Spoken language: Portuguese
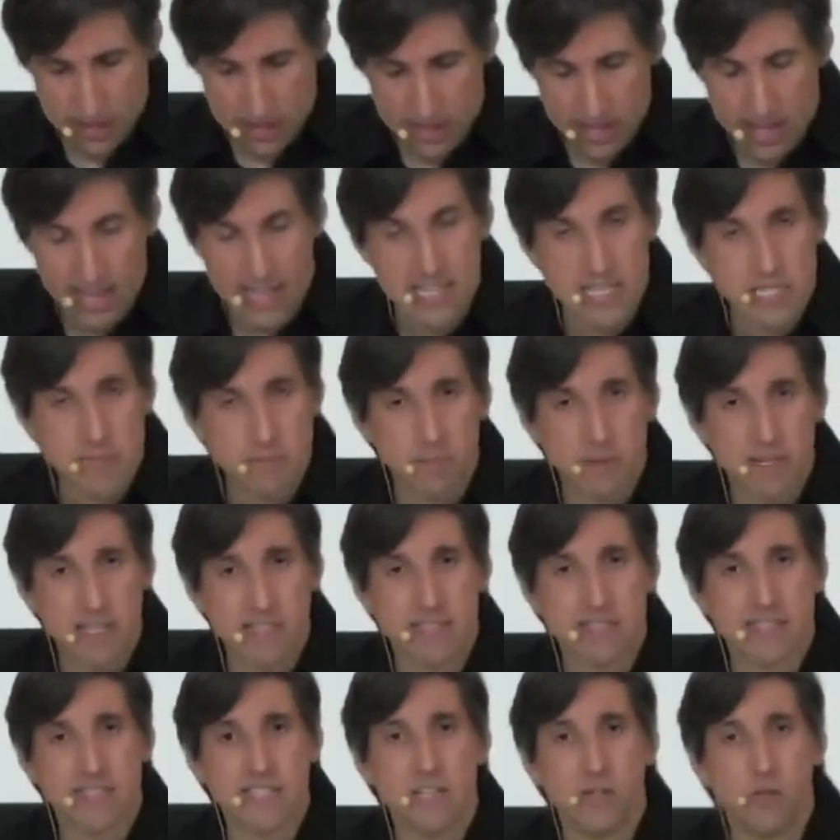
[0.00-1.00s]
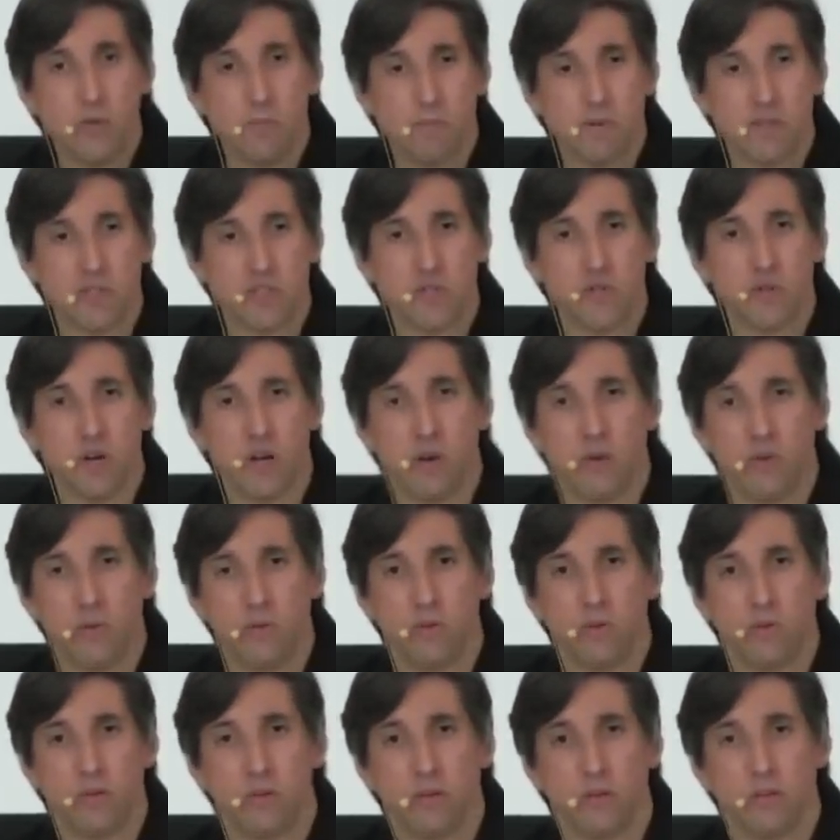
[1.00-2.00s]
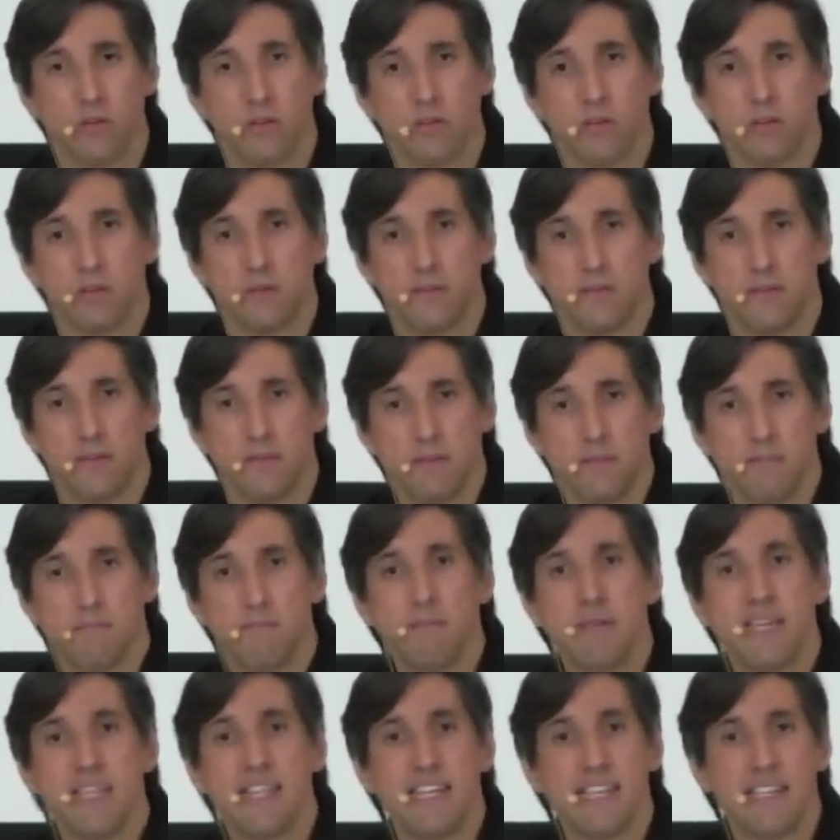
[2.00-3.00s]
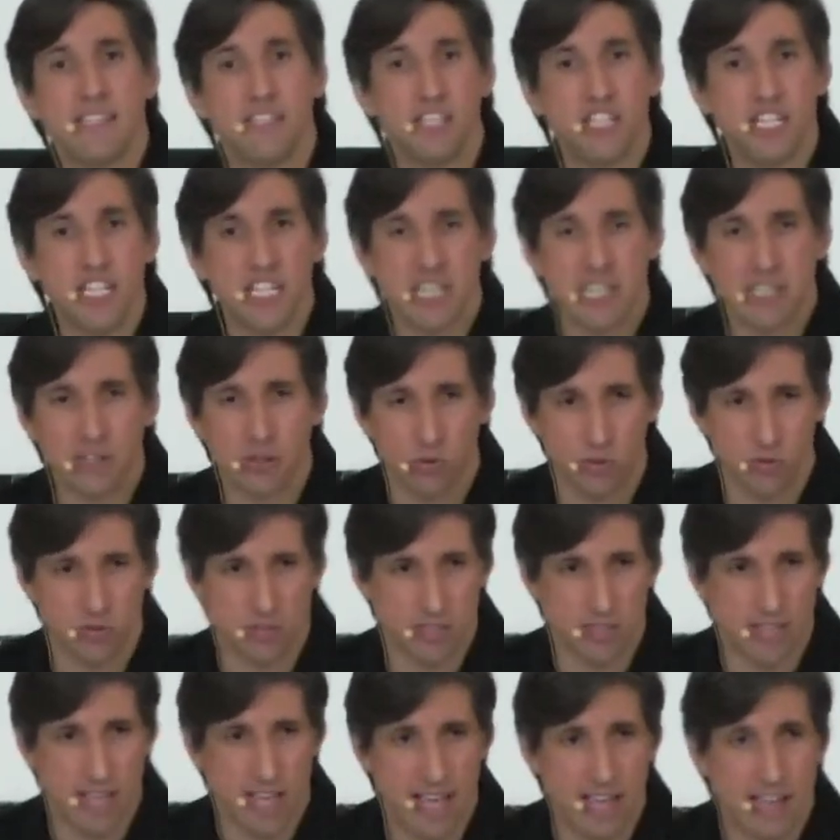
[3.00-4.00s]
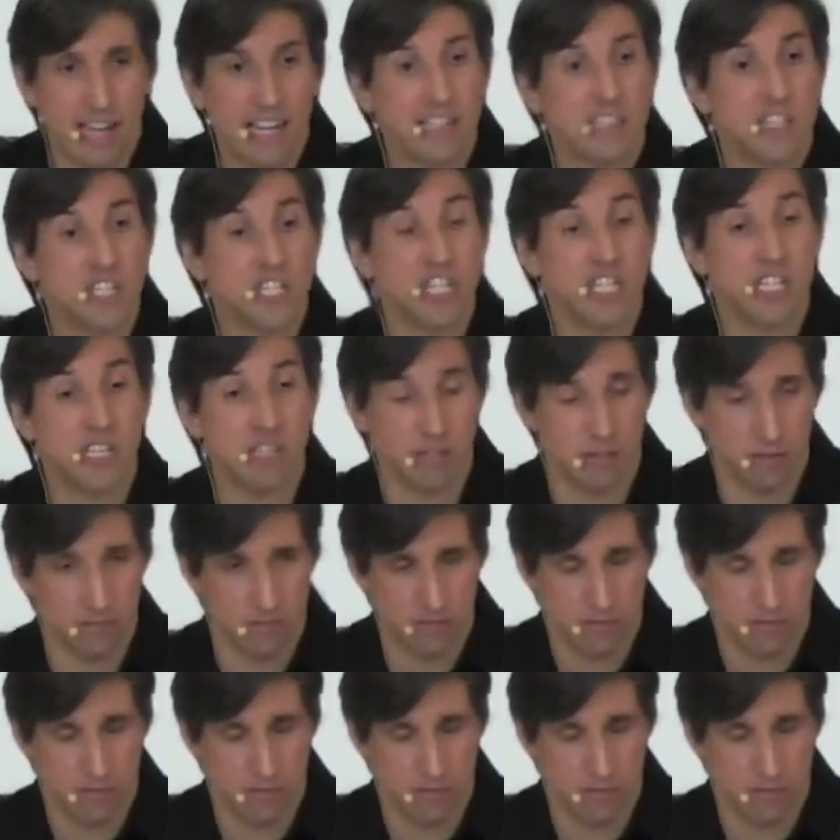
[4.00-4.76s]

A expressão, pessoal, benedictus é latim.